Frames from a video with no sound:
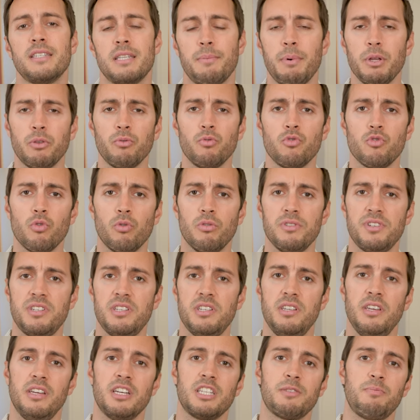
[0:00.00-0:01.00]
C'est pas toujours
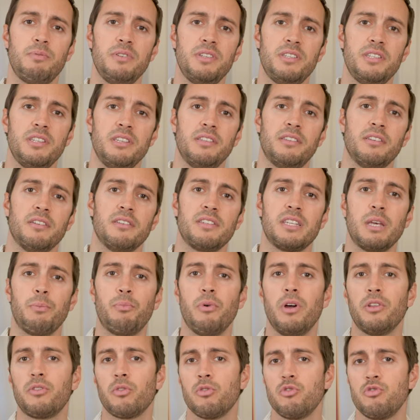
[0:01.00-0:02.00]
aussi explicite, ça
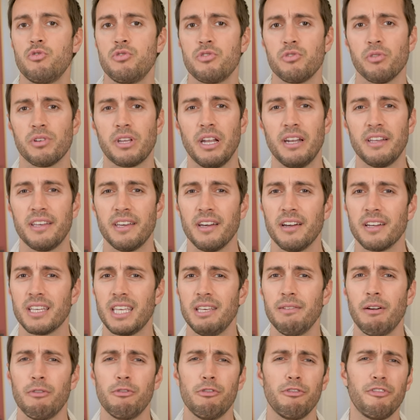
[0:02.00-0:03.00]
peut être juste quelqu'un
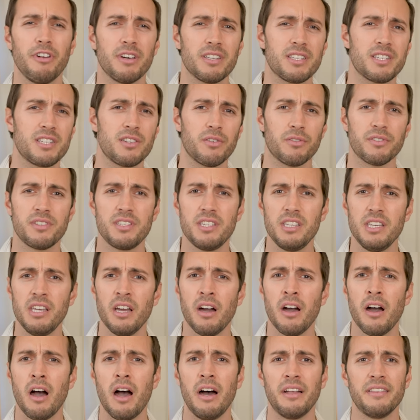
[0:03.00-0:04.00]
qui va vous faire
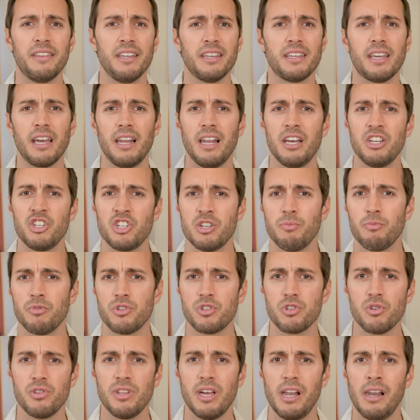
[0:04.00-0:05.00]
sentir un décalage
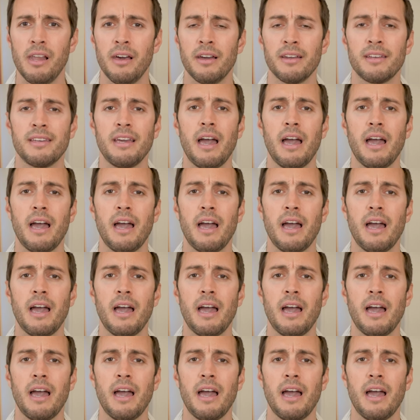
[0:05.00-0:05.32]
émotionnel,